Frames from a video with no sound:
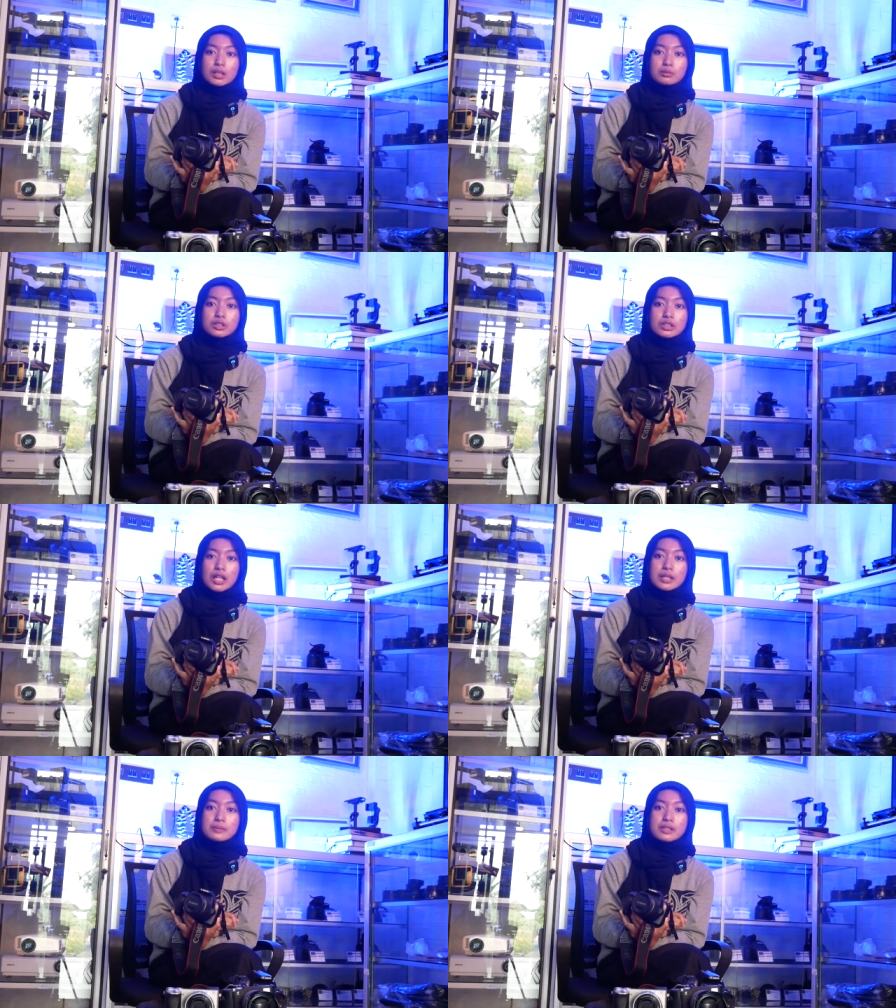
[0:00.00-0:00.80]

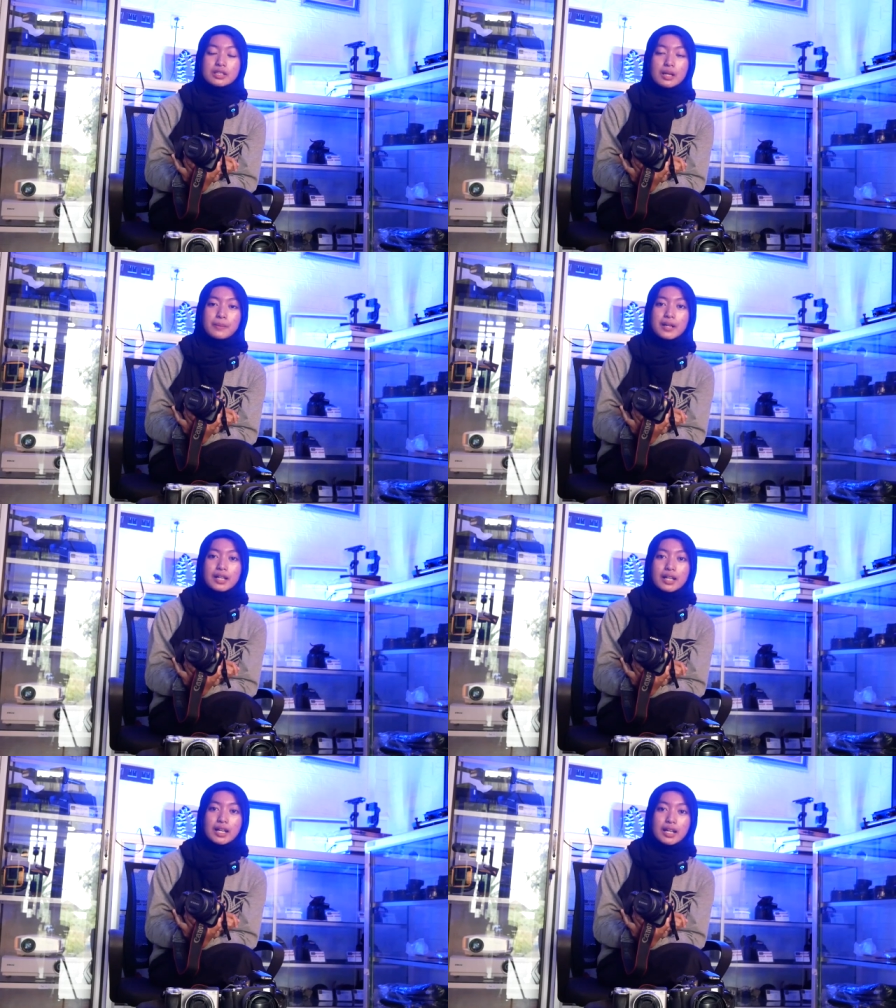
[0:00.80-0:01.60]
Kemudian bisa
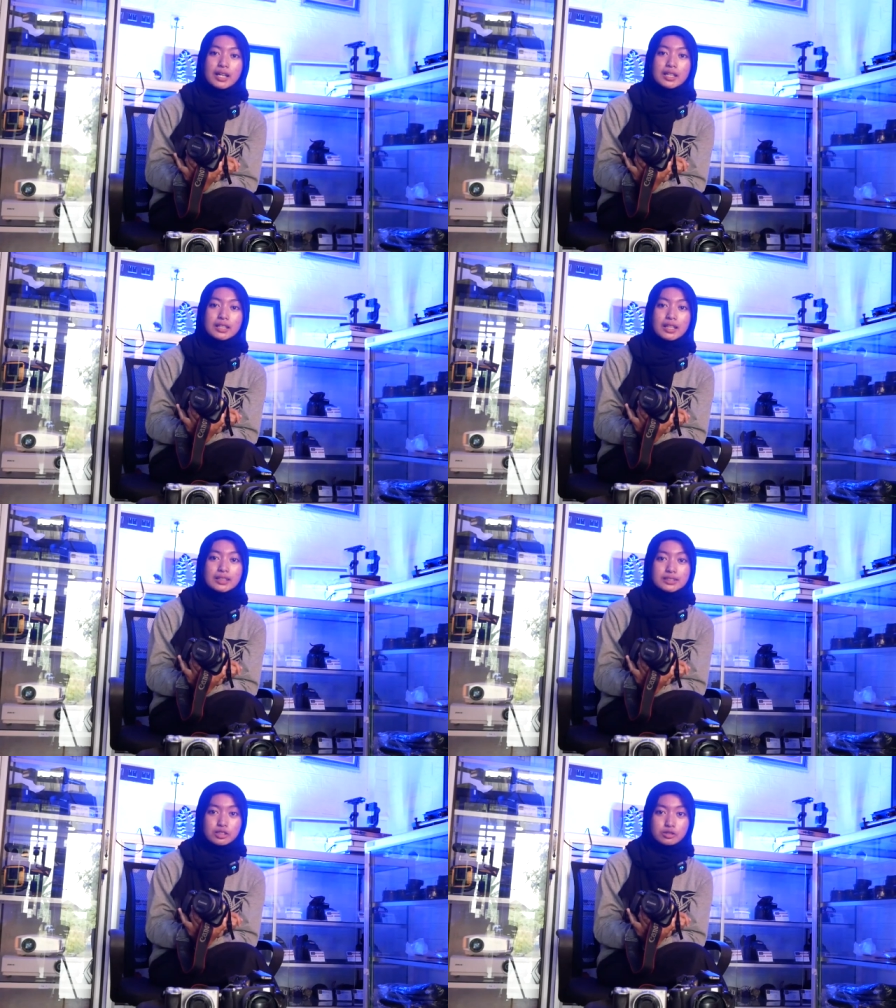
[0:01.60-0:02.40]
pakai
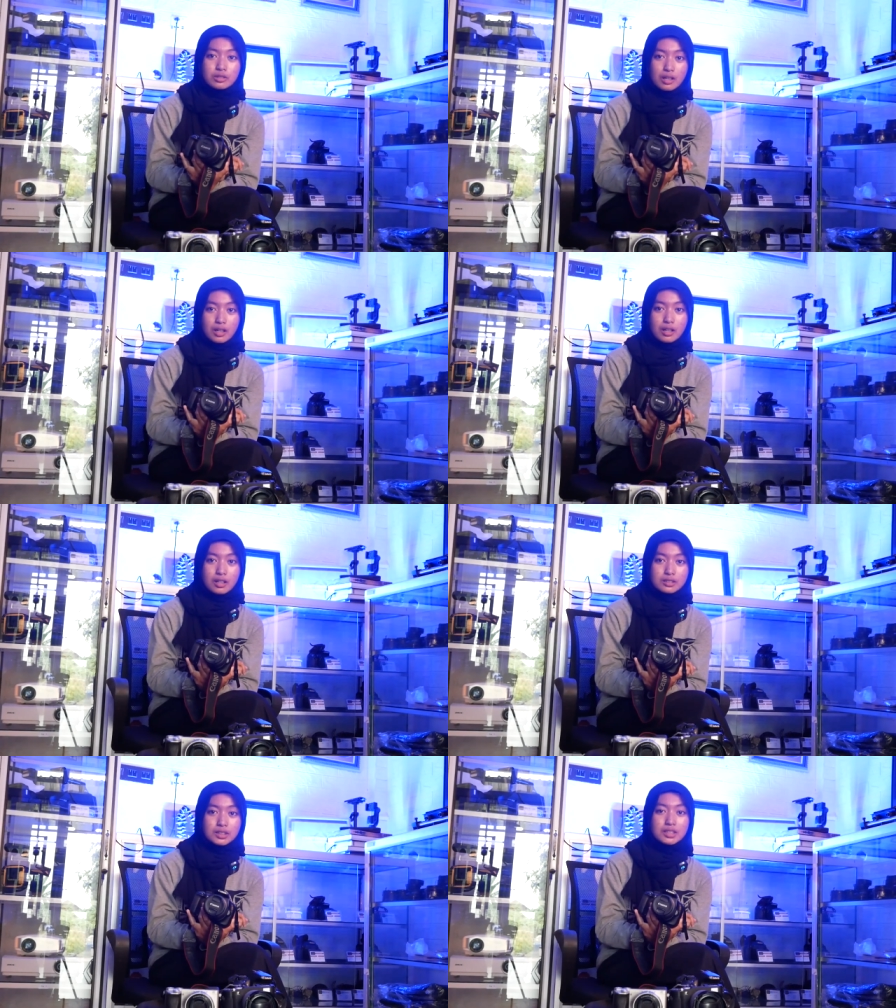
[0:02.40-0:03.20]
kaca juga.
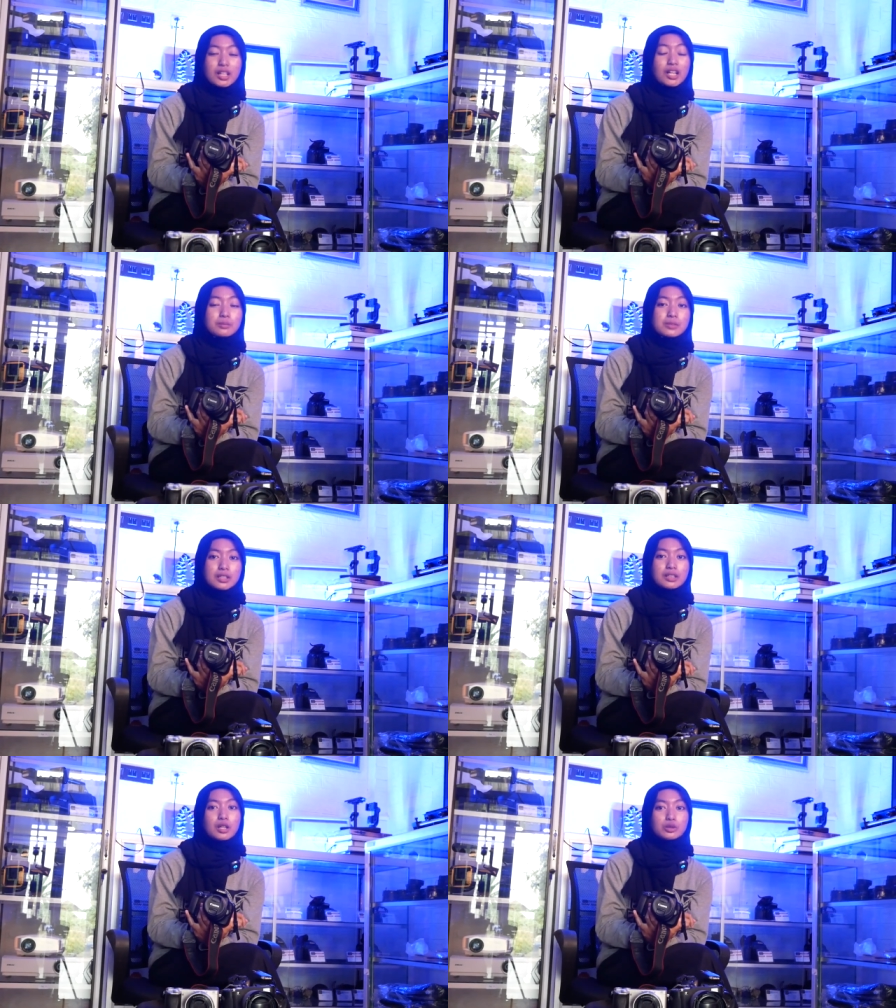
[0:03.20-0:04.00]
Jadi kalian
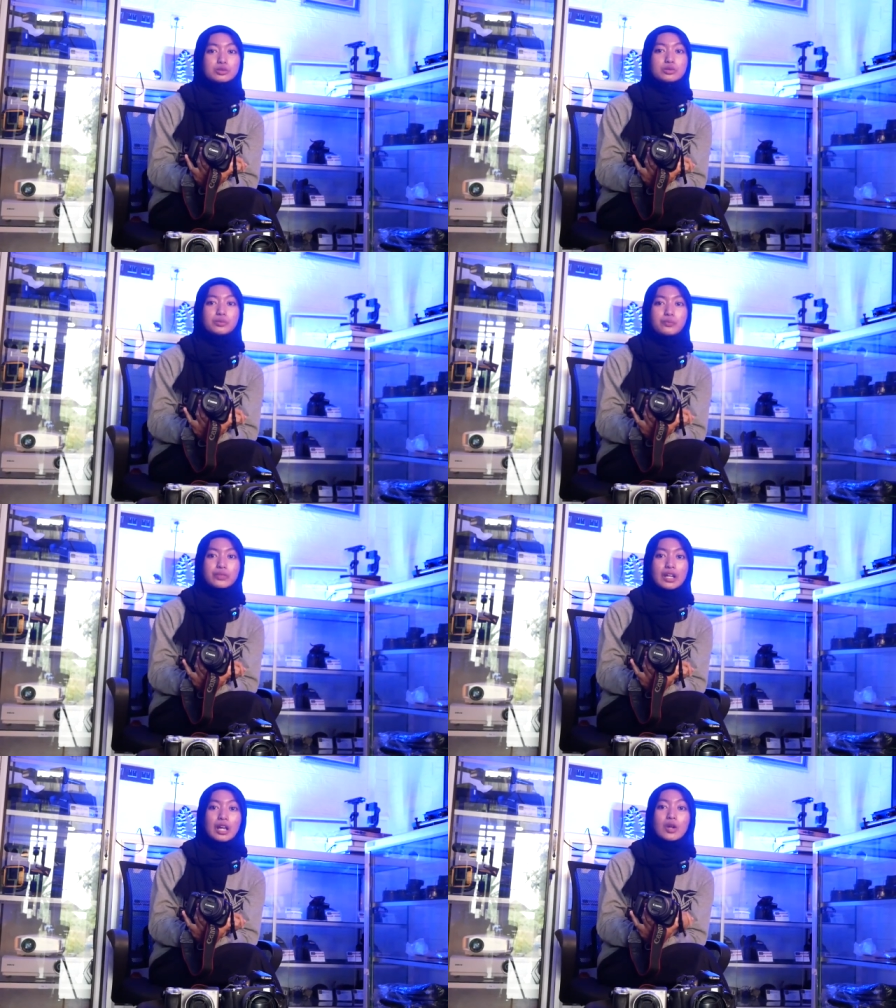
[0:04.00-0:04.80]
bisa tahu
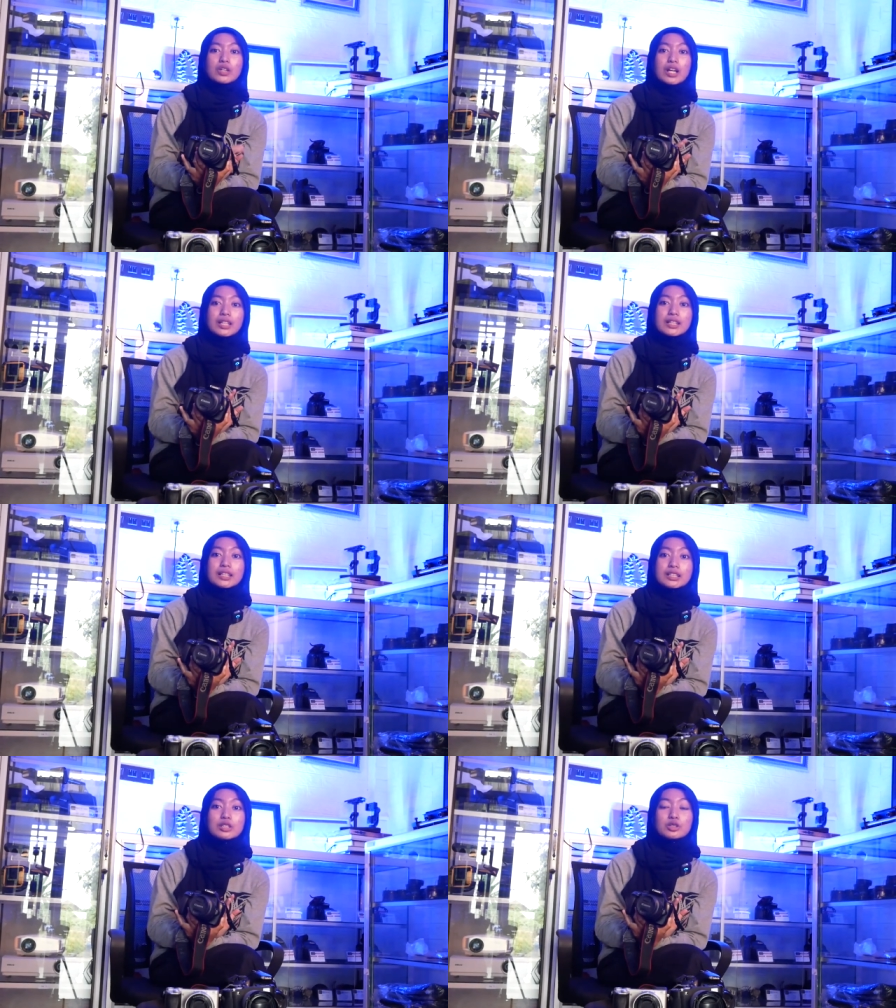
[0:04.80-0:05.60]
kalau kalian
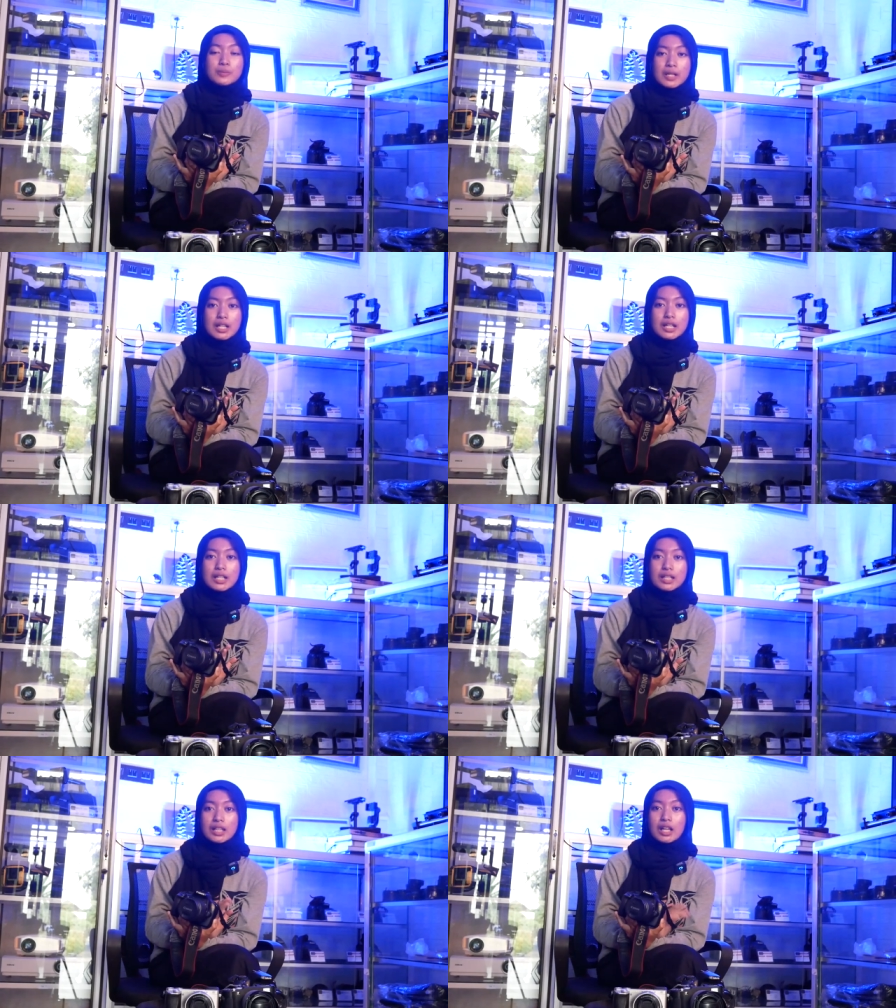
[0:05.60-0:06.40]
lagi di rumah,
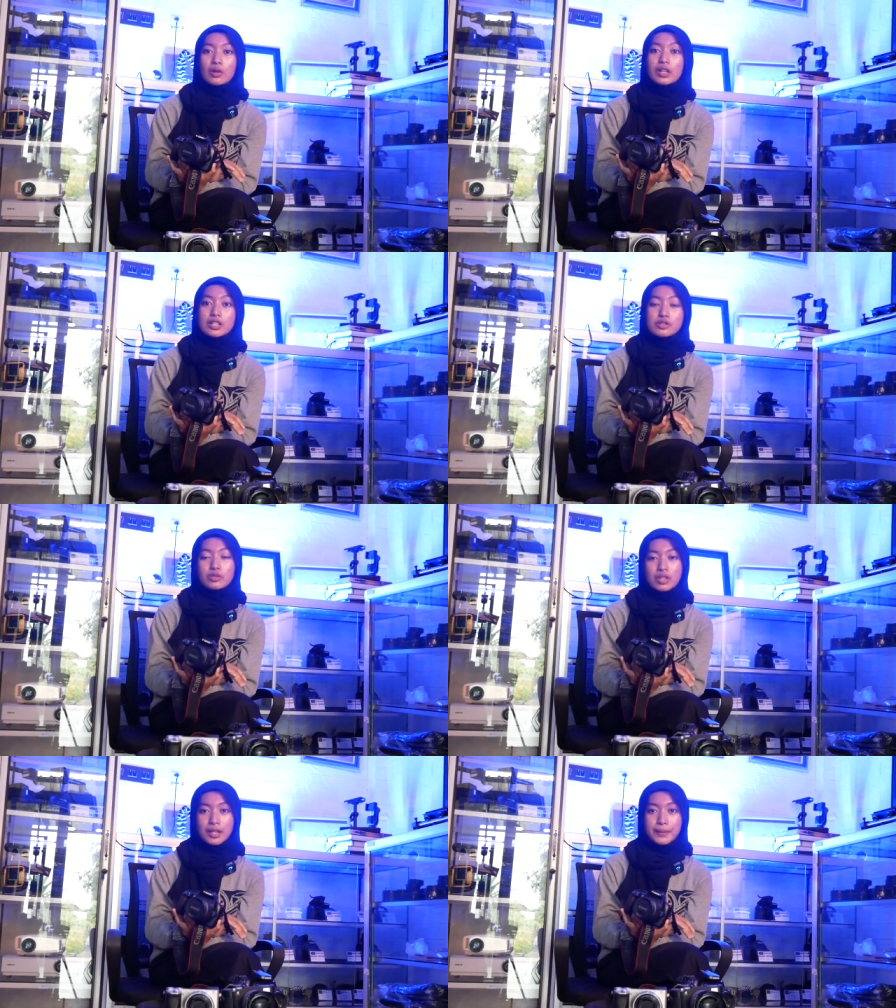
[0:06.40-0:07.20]
kalau lagi
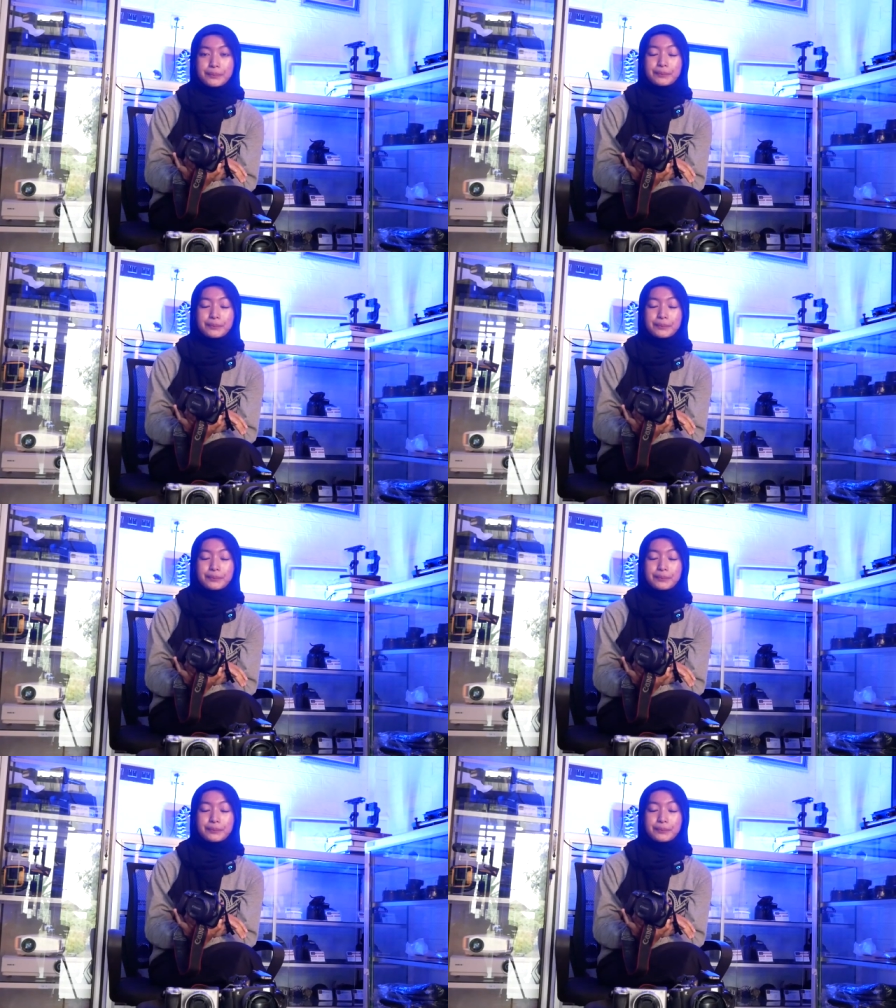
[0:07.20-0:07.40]
syuting.